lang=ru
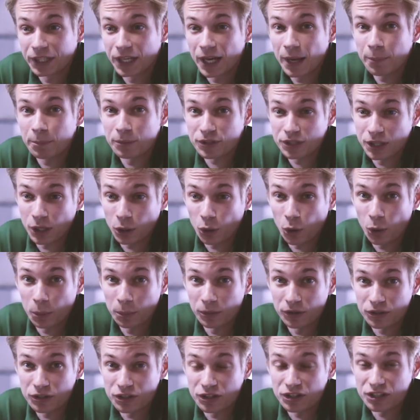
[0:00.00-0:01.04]
я
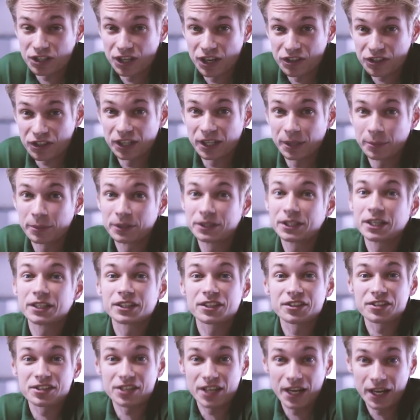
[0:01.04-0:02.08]
познакомился с несколькими
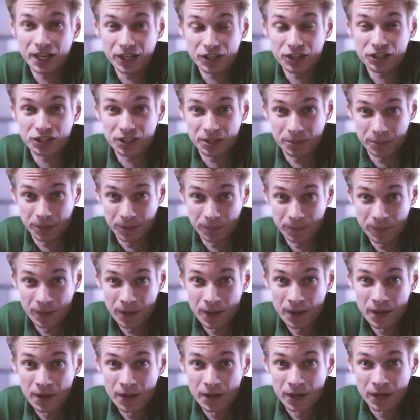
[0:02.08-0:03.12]
дейта-сайентистами,
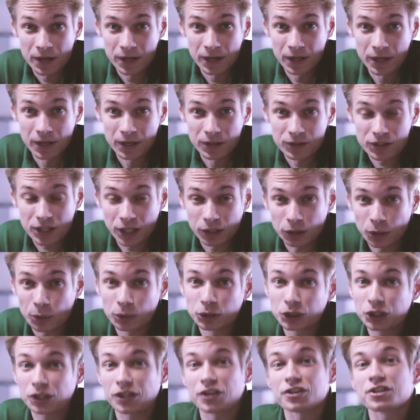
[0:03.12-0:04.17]
э, с которыми
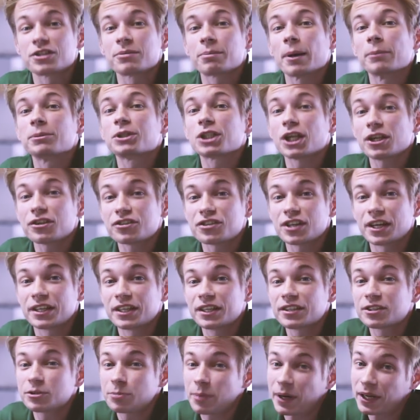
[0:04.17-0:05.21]
очень классно пообщался, они
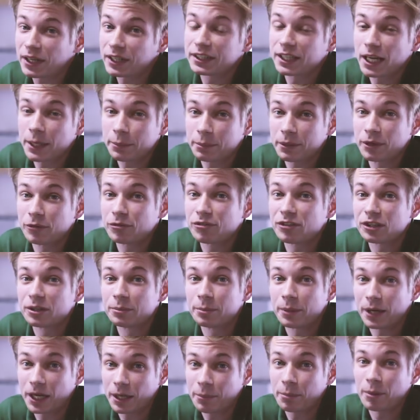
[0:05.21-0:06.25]
смогли дать мне
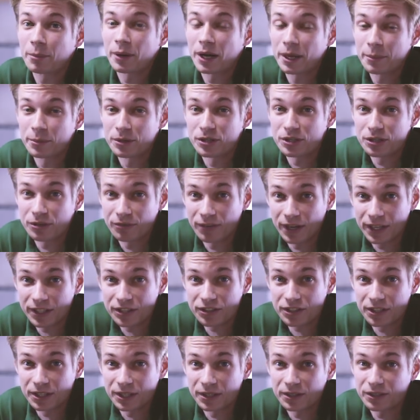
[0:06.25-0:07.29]
фидбэк по моей
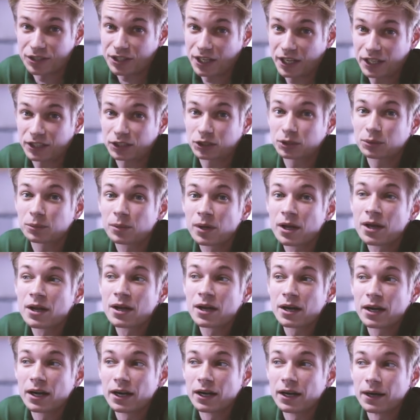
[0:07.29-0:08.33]
мотивации и рассказать
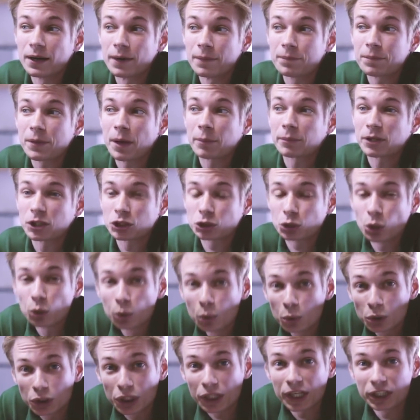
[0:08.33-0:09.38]
Э, там, на что
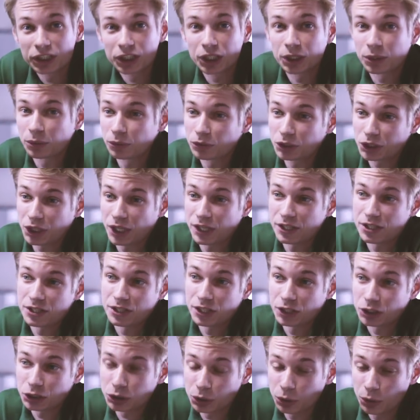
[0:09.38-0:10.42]
лучше рассчитывать в шаде,
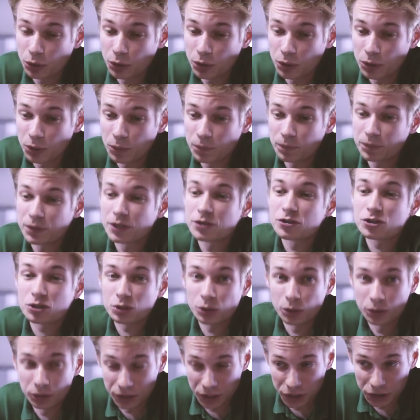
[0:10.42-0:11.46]
на что не
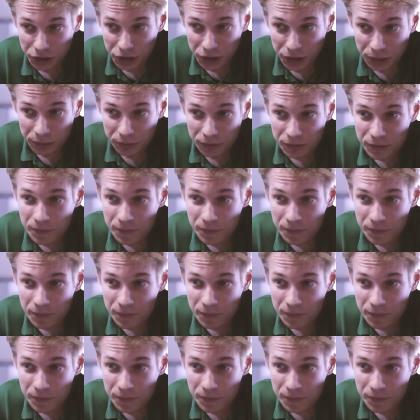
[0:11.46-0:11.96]
стоит рассчитывать.